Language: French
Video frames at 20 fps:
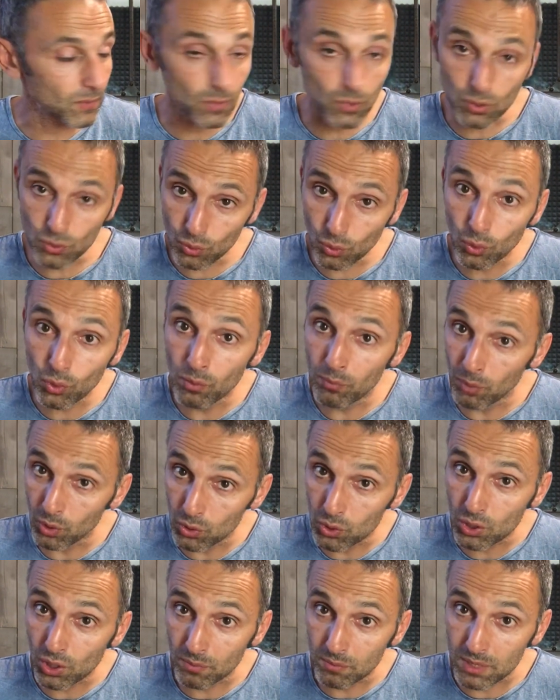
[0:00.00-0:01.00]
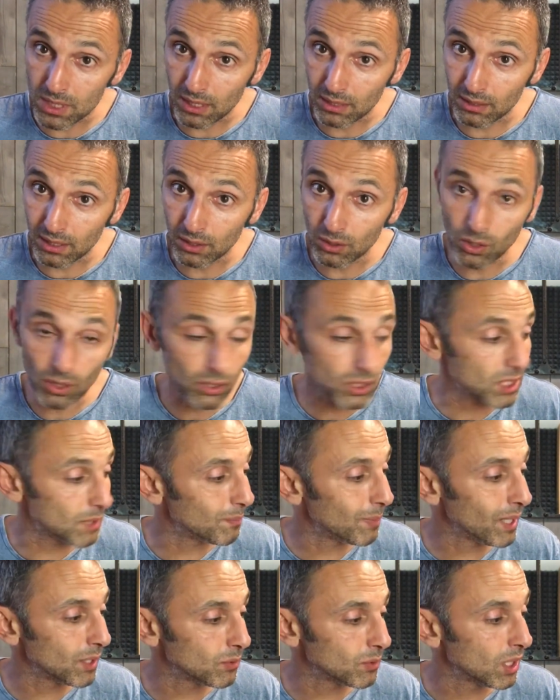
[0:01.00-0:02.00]
sur le manche comme ça, d'accord C'est
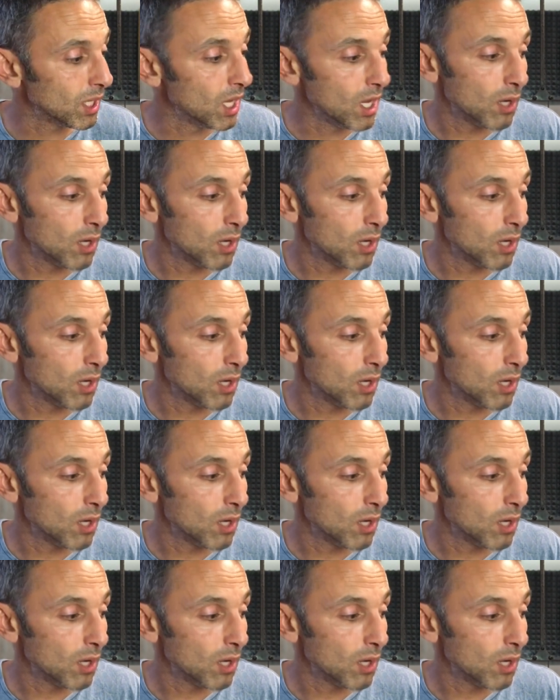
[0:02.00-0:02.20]
pas une.